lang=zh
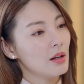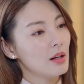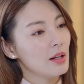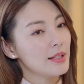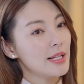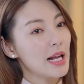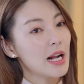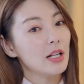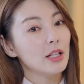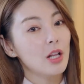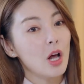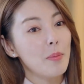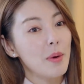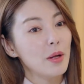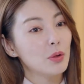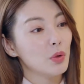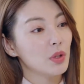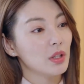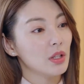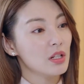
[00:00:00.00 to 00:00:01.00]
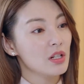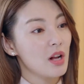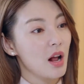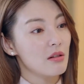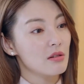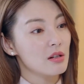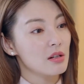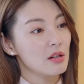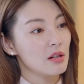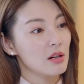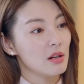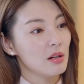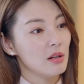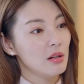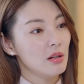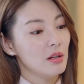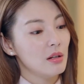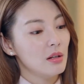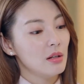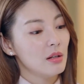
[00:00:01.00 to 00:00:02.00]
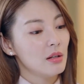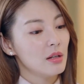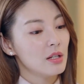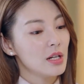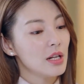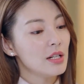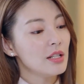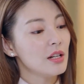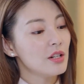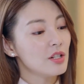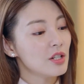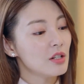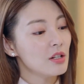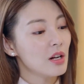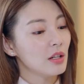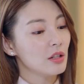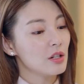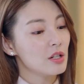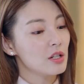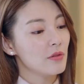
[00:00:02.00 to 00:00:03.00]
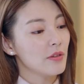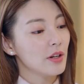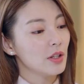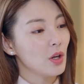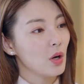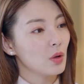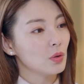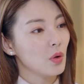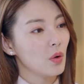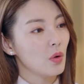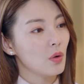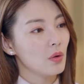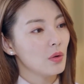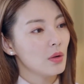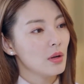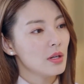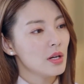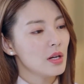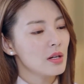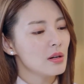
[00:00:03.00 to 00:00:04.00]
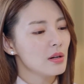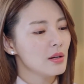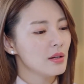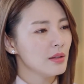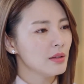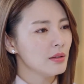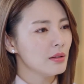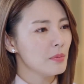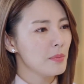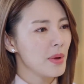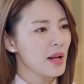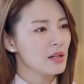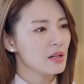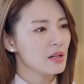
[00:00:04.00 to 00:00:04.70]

加上老板对你的赏识，申请正常的职位调动，这事儿一定能办